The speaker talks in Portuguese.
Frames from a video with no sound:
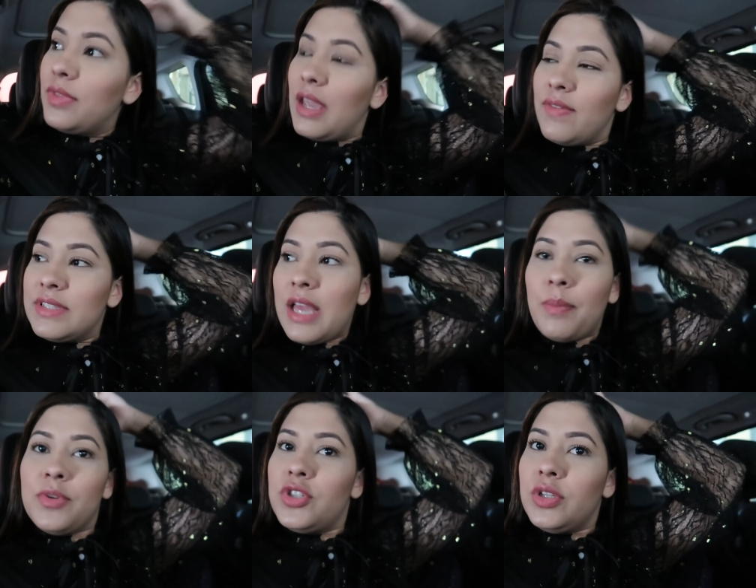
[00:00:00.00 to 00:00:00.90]
Daí vai ser
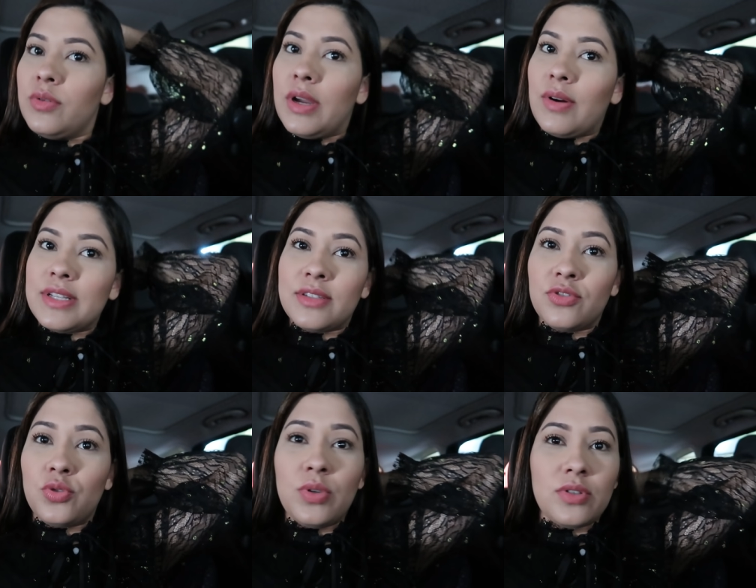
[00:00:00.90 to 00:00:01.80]
rapidinho, é uma
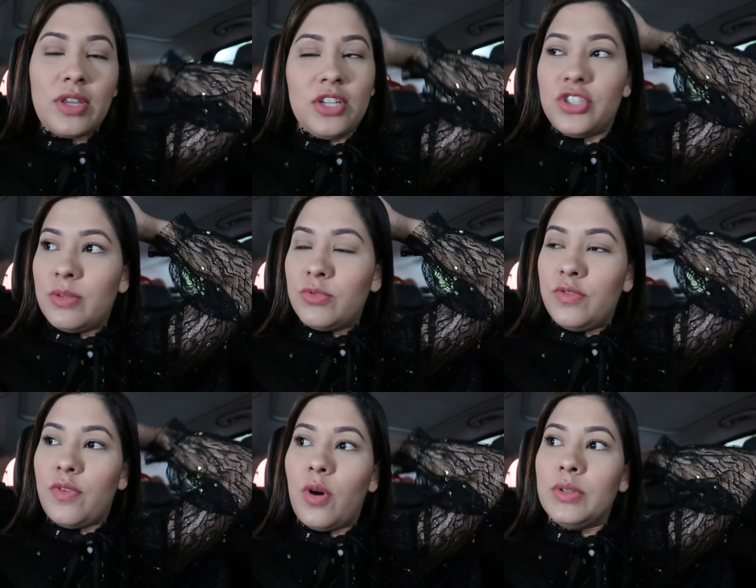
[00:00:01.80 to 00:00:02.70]
questão de duas horinhas, estamos
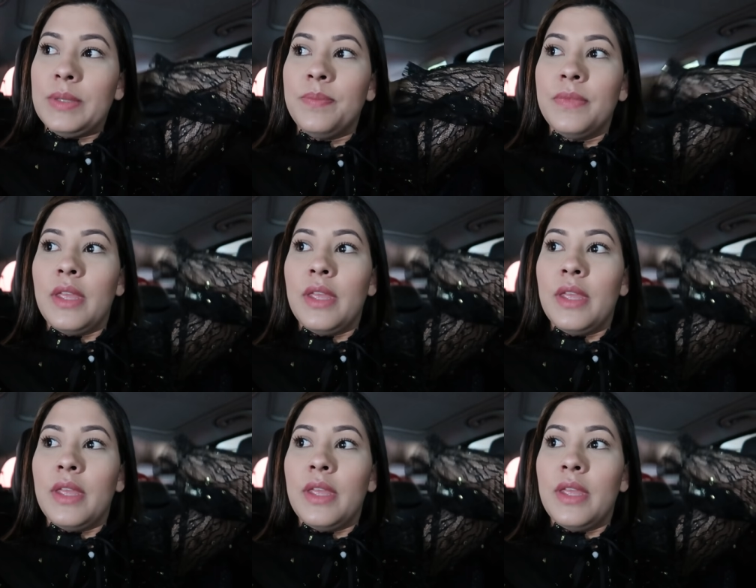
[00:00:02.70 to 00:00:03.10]
de volta.